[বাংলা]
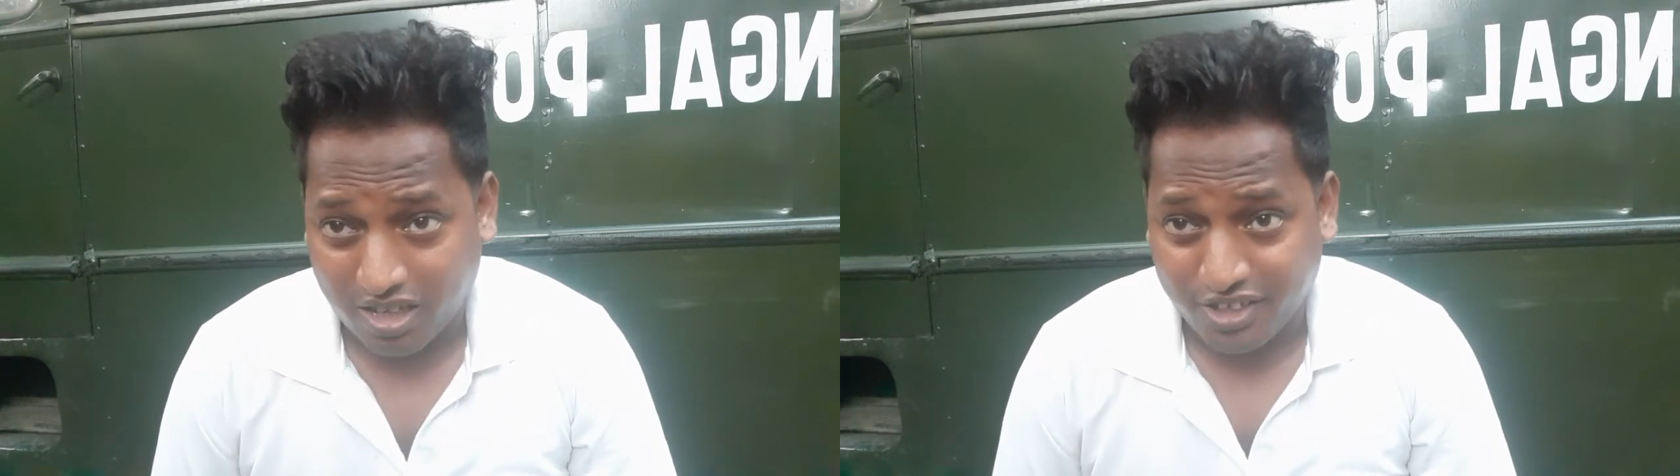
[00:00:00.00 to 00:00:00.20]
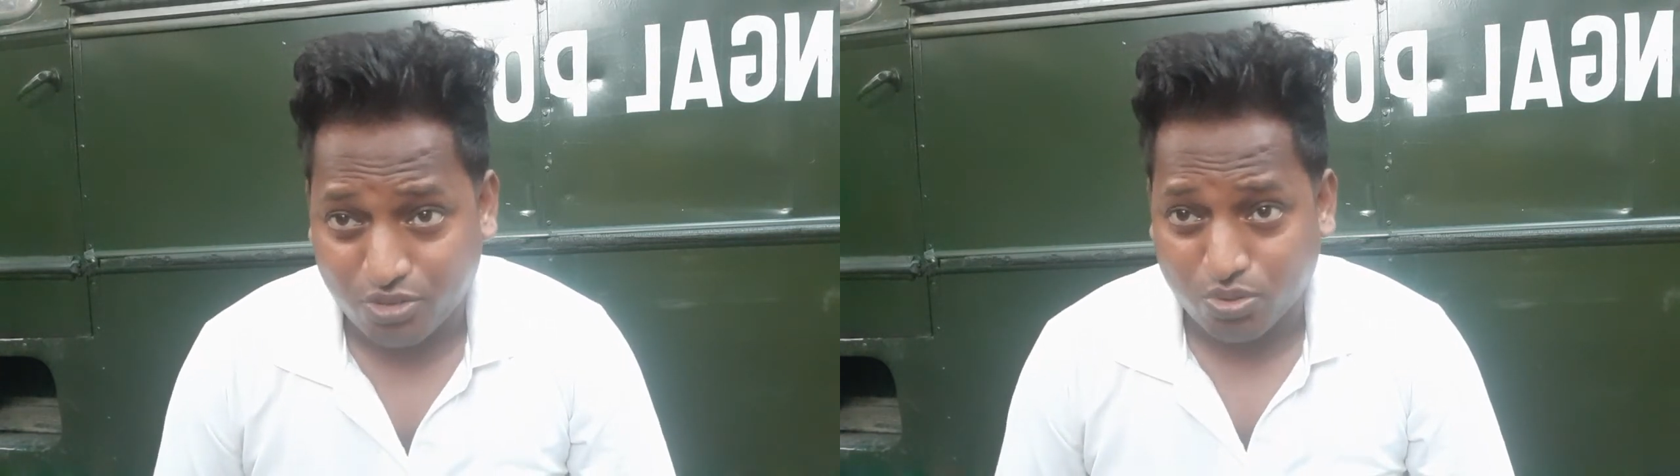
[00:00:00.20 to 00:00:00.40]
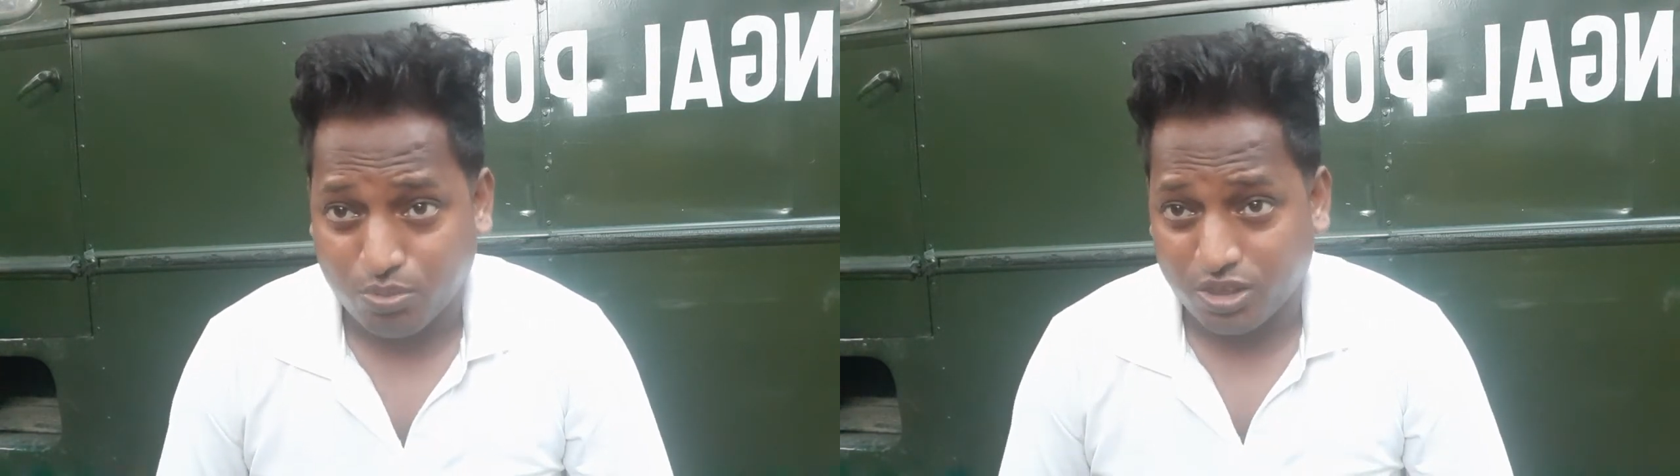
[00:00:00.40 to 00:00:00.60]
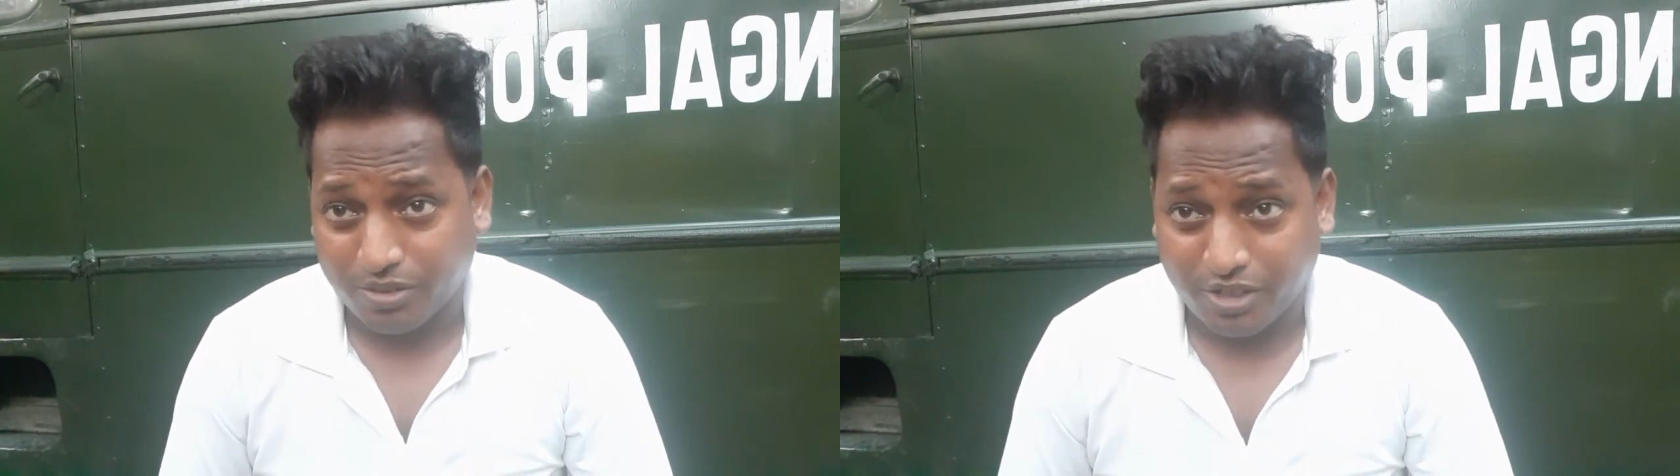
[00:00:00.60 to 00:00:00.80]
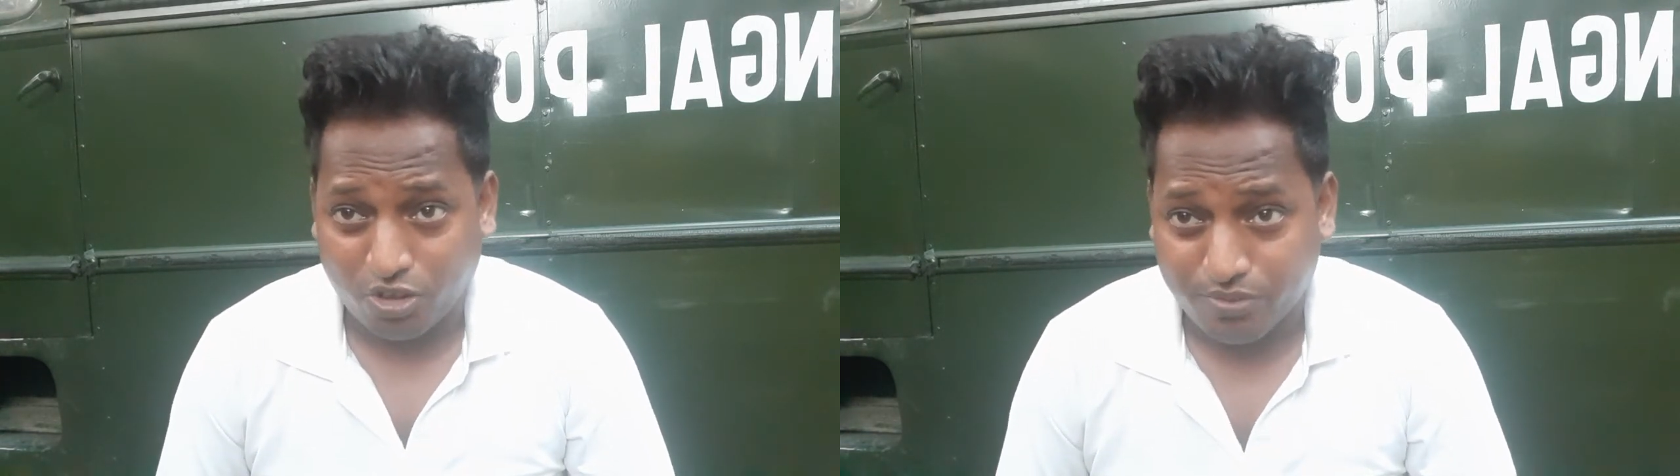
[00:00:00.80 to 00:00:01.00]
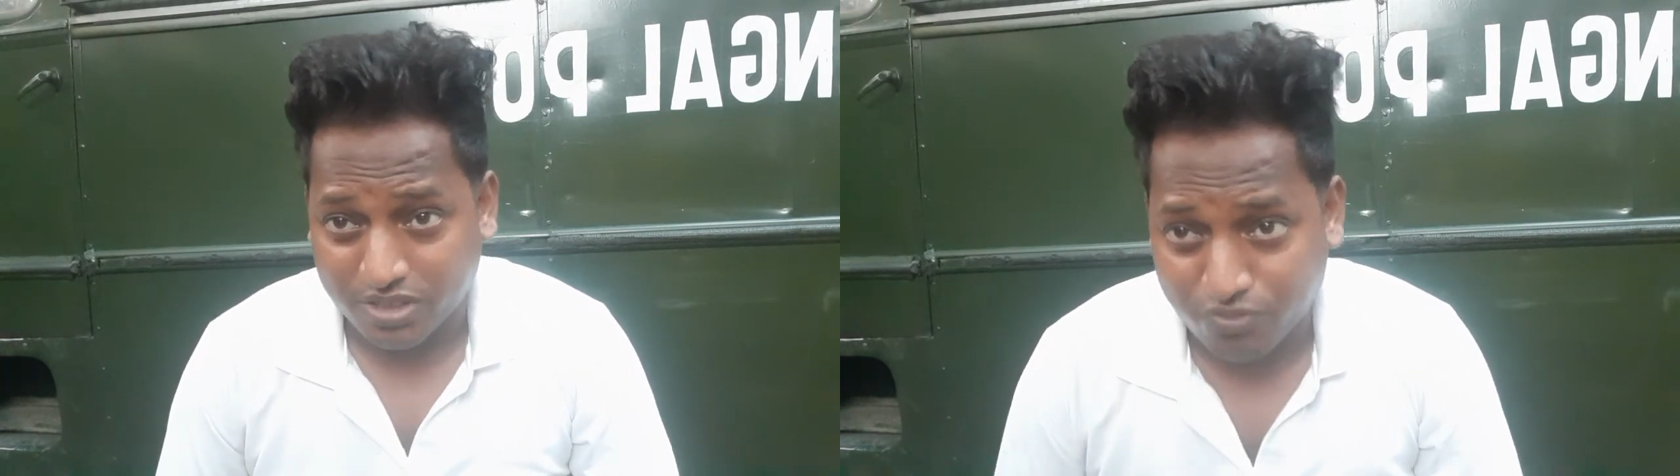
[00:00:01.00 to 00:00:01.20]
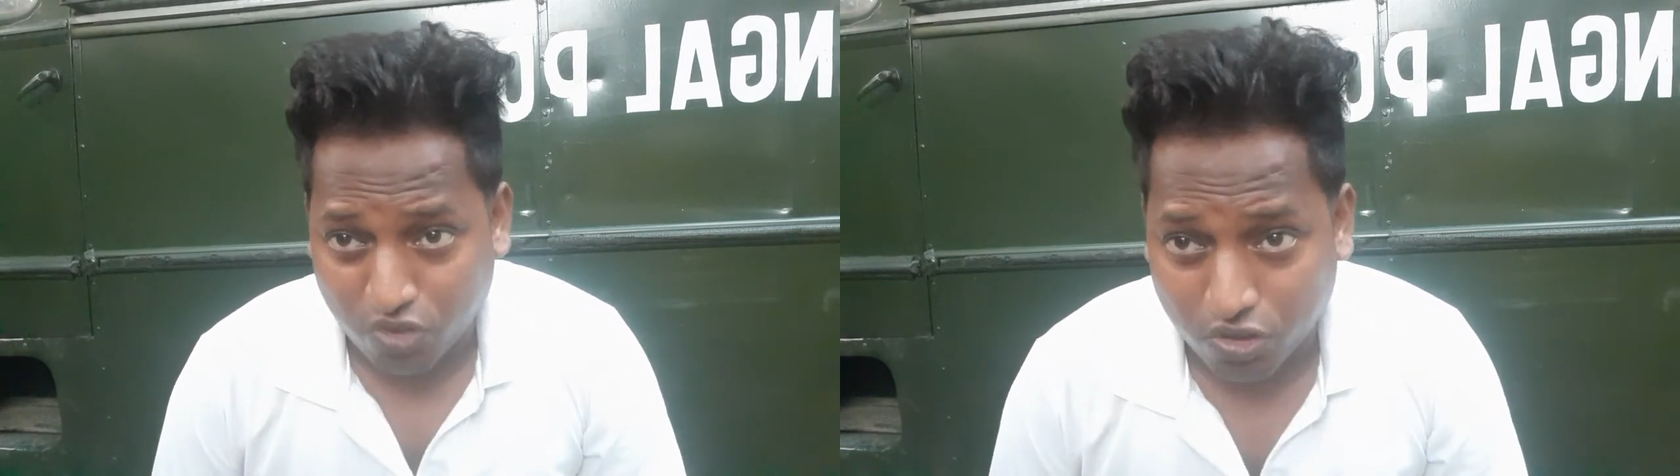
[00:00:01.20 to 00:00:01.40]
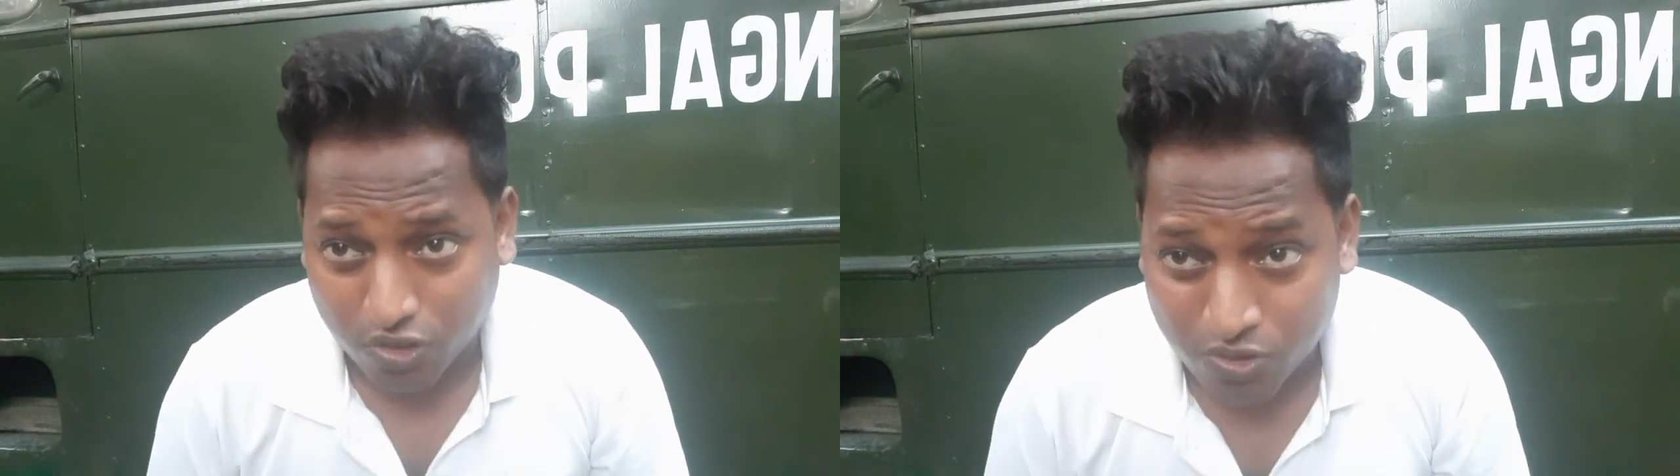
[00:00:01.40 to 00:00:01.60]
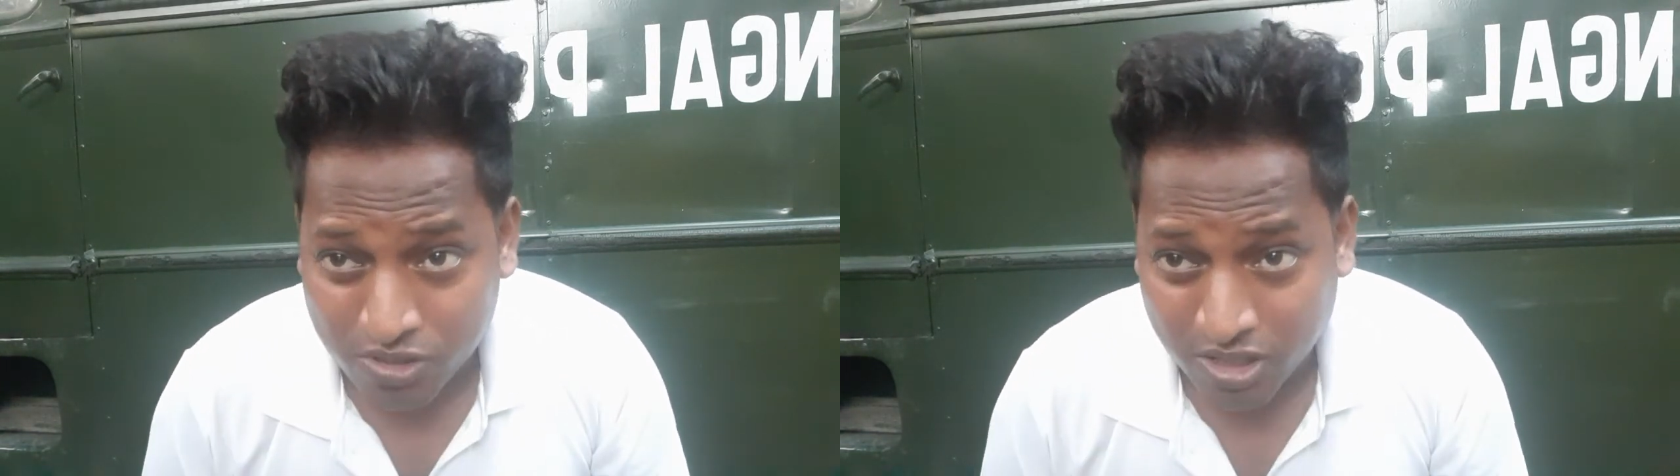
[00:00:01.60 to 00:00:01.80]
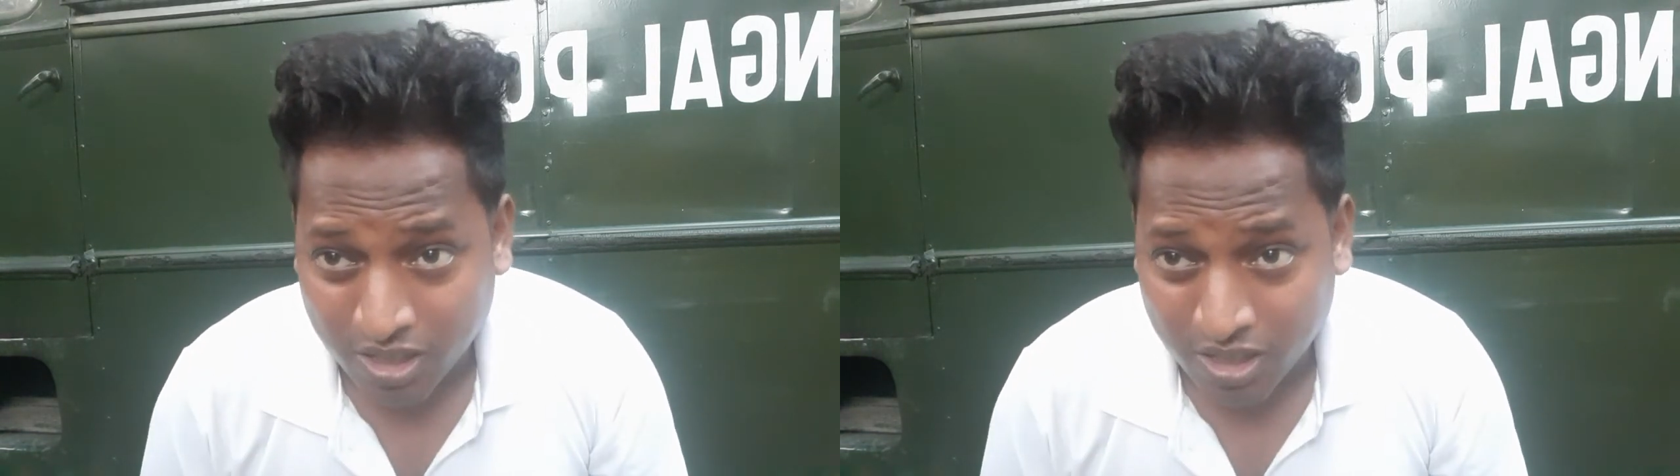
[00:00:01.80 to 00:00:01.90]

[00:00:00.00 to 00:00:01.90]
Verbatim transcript: এইটুকু বলতে পারি ওয়েবসাইট ফলো রাখুন